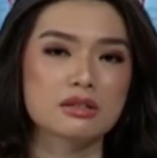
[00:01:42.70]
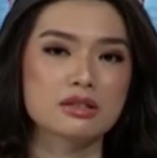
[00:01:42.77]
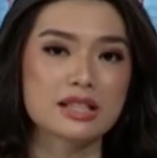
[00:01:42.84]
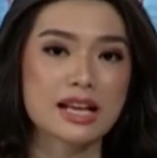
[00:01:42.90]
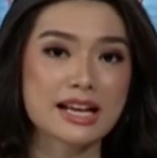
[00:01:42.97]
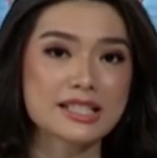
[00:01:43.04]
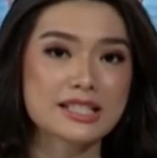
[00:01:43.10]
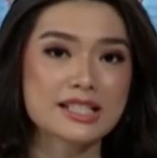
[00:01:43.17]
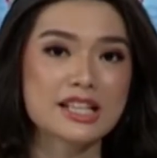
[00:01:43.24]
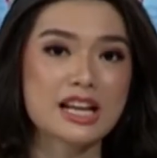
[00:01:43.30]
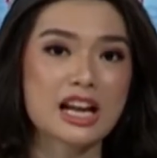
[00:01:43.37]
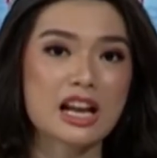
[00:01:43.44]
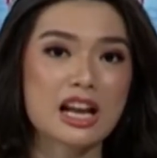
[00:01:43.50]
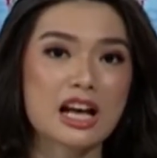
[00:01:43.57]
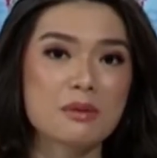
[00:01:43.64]
size di
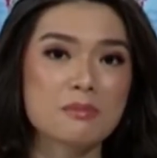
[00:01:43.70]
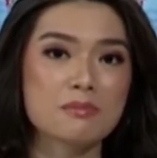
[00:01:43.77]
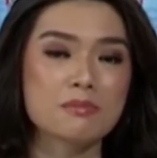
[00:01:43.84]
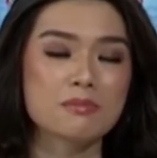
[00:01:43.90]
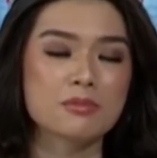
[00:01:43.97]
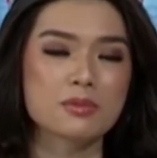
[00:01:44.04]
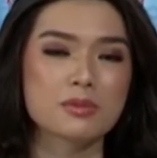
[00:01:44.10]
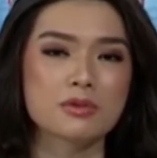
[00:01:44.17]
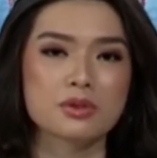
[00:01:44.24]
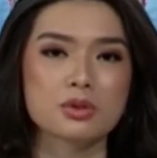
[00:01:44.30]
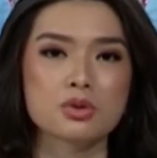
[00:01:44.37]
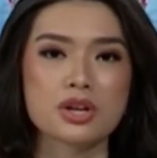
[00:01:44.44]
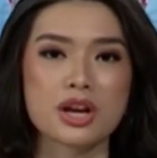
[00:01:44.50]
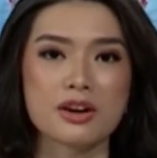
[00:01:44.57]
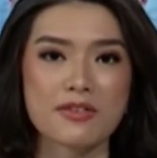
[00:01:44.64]
dalam
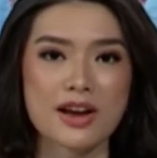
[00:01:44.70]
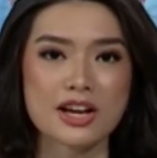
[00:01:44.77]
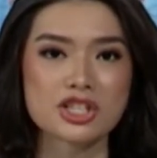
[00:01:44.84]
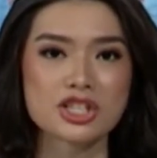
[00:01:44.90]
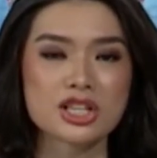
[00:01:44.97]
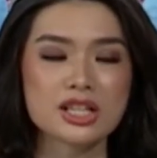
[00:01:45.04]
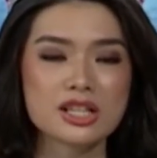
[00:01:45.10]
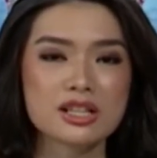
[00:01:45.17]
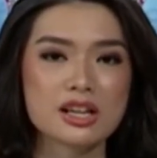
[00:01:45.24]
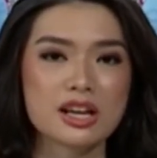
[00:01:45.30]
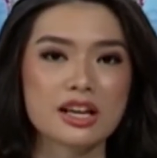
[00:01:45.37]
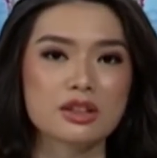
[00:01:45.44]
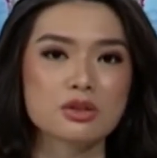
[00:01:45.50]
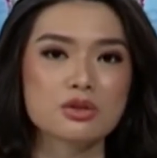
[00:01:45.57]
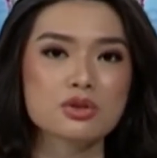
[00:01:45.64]
dunia fashion
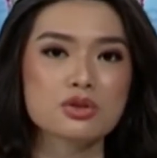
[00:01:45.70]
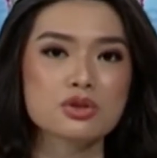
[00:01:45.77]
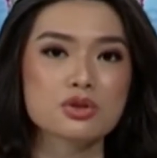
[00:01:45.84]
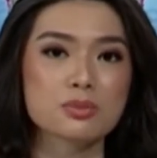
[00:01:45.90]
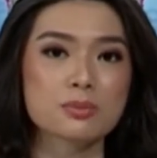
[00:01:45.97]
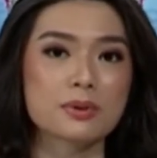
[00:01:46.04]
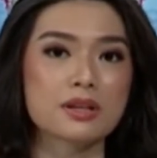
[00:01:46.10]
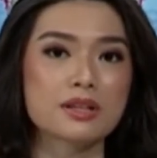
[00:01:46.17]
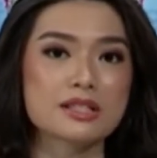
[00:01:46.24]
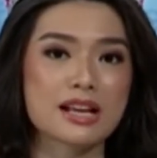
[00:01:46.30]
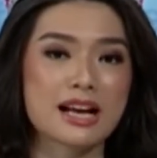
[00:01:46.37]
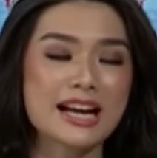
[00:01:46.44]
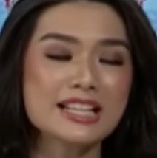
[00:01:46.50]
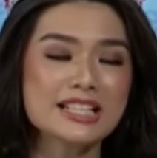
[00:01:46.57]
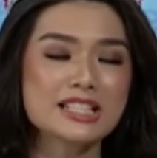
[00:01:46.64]
yaitu super
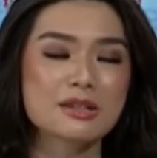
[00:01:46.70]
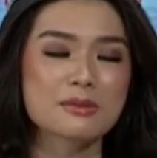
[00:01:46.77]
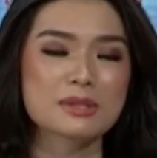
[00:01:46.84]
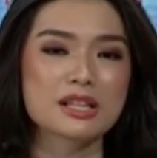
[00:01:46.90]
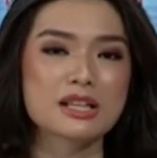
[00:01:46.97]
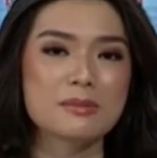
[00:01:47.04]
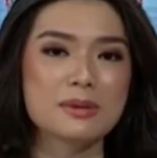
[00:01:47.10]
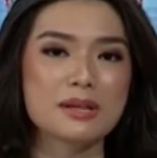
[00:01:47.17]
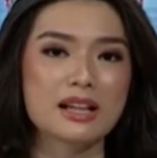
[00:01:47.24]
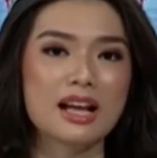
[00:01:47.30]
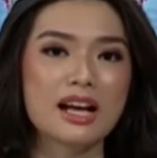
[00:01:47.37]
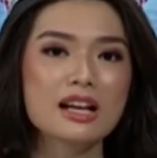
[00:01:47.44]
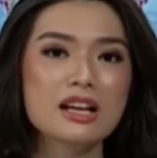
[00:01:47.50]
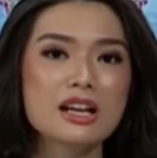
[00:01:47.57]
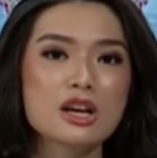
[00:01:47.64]
size yang bisa
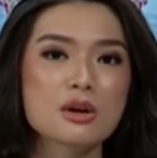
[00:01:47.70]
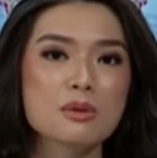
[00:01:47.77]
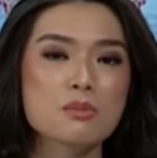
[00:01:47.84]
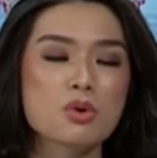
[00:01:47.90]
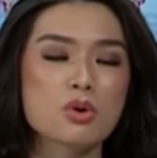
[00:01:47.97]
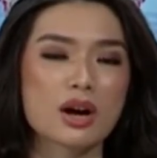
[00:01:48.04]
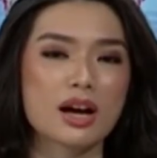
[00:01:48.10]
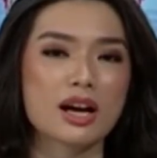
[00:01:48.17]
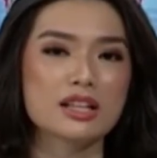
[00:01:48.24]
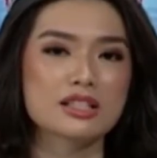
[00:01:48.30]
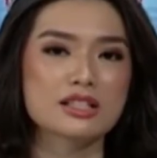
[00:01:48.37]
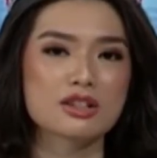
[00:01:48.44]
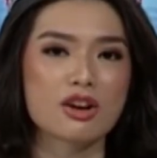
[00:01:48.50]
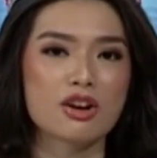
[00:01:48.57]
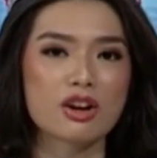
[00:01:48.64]
dibilang
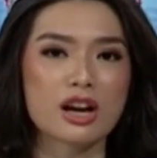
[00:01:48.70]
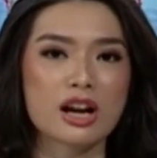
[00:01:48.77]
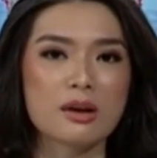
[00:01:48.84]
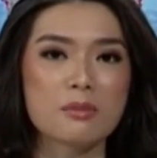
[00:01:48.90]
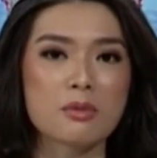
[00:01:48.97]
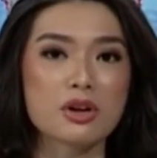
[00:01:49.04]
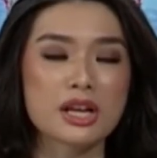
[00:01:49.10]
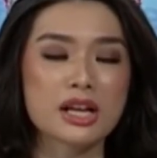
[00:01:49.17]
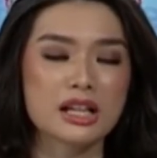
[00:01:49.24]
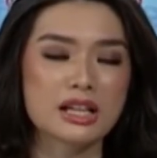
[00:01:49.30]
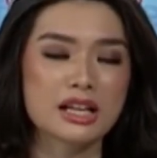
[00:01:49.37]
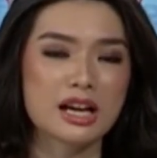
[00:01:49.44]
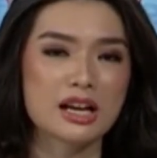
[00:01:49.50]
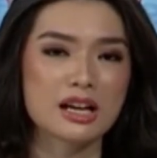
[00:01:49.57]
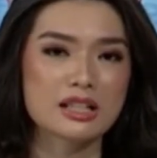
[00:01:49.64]
bukan seorang
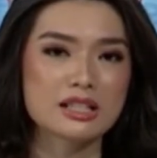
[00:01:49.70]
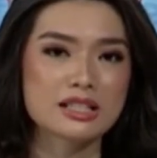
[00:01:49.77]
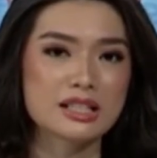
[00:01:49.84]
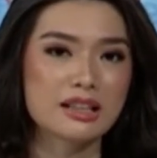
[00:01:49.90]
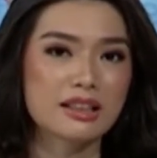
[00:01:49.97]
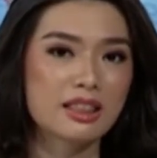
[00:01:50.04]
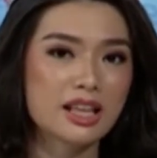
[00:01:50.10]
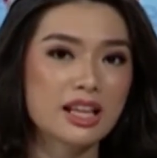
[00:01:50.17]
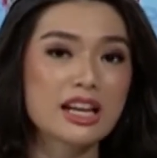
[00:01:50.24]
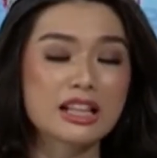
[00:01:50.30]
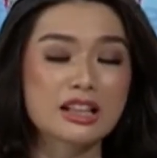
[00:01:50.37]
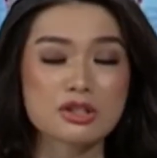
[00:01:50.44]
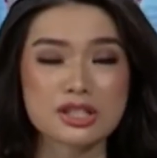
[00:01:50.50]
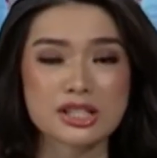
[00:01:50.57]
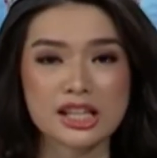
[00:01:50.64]
model yang thin
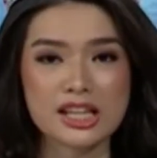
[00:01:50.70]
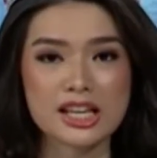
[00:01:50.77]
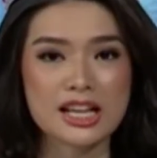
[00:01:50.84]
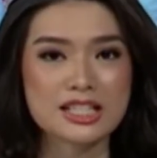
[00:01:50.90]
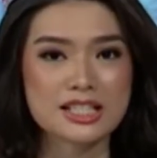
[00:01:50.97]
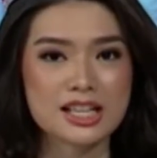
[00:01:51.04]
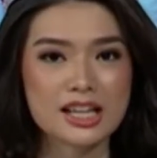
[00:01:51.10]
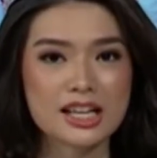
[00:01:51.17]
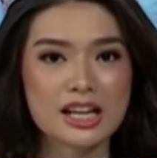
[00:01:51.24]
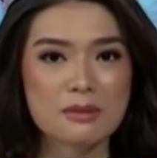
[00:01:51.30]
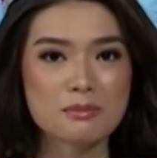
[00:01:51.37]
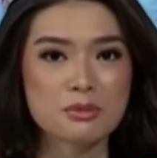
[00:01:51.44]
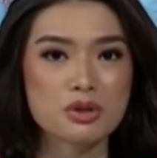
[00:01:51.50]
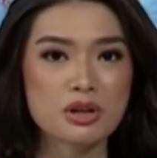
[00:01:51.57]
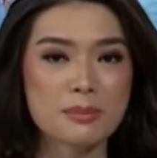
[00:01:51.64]
atau skinny aja
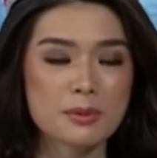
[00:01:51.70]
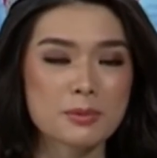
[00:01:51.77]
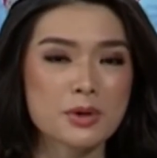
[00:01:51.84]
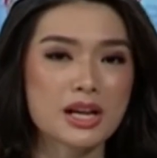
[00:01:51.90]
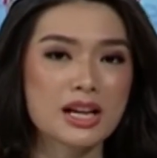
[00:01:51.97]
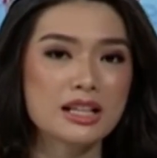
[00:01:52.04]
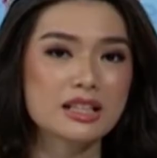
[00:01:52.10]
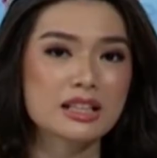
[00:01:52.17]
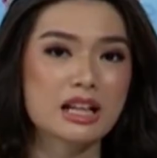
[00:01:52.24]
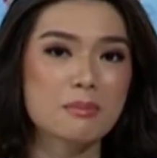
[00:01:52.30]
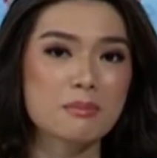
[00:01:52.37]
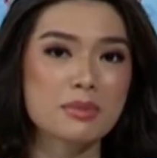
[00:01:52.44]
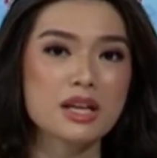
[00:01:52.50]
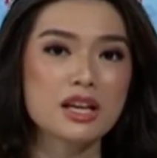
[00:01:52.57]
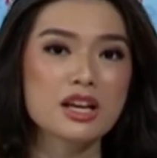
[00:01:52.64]
dalam dunia permodelan,
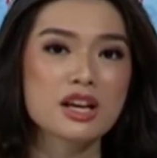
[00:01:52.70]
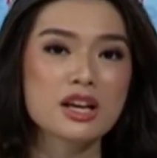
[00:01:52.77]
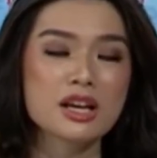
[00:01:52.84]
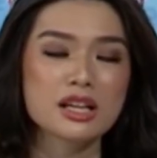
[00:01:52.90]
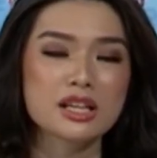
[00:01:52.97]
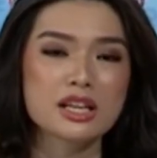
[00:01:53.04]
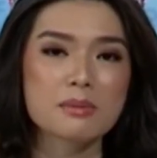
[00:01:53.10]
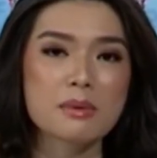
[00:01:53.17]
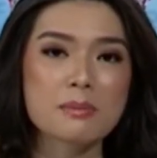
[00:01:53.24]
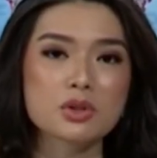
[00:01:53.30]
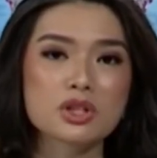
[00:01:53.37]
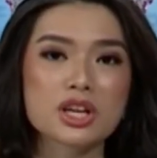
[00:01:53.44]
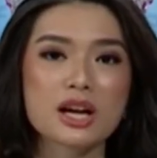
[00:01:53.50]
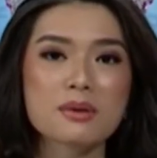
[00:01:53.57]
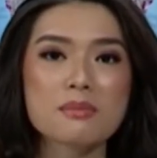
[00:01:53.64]
tetapi dia
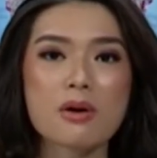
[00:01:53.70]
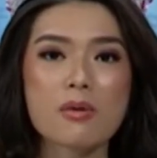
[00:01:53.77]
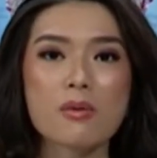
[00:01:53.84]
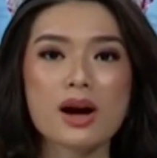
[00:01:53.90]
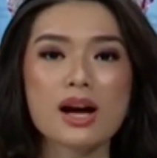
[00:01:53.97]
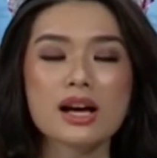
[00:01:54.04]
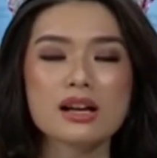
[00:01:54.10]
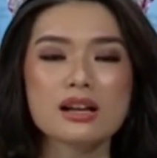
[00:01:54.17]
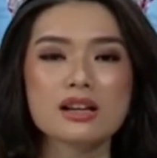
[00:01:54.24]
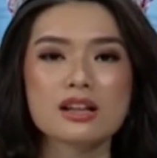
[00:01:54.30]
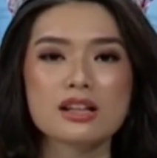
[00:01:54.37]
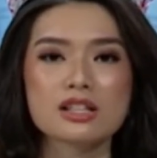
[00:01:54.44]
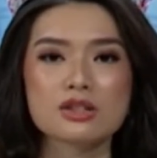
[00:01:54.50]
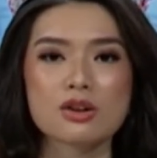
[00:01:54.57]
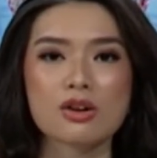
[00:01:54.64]
membuktikan bahwa
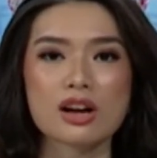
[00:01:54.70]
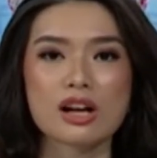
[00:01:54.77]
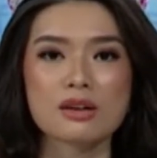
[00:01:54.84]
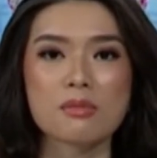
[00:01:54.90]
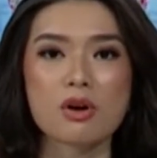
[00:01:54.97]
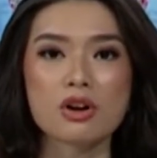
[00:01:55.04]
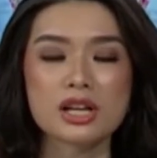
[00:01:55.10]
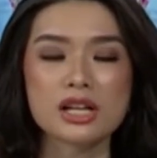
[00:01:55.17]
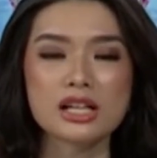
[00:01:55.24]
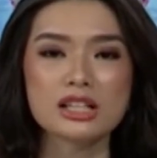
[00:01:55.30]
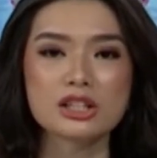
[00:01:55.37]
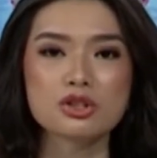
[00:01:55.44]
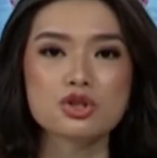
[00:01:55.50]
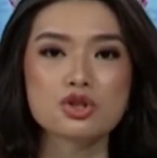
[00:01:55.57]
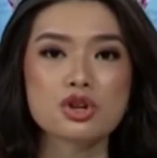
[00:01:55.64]
seorang
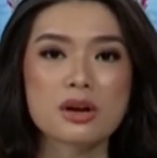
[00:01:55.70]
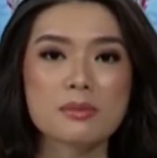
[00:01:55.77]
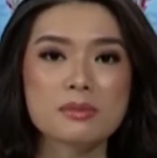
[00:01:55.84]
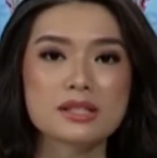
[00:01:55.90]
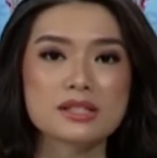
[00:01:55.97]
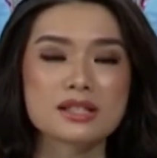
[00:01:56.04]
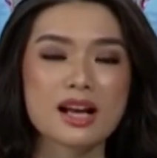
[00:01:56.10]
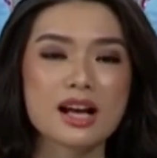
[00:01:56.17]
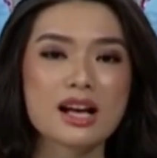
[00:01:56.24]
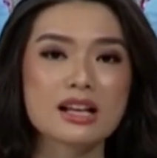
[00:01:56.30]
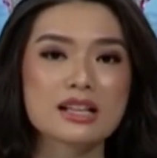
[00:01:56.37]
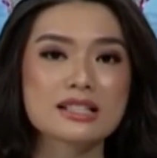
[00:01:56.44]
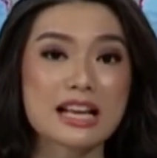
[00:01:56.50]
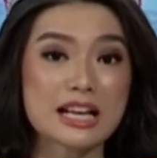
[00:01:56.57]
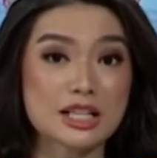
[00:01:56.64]
model itu juga bisa
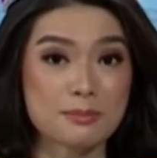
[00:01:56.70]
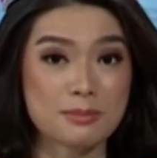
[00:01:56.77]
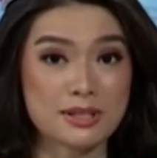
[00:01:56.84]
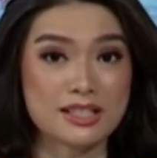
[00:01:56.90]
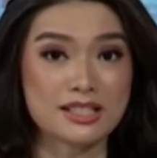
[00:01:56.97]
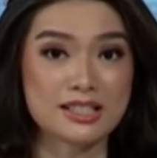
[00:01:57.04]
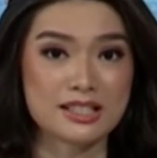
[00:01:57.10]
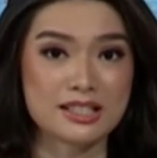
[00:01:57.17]
size plus.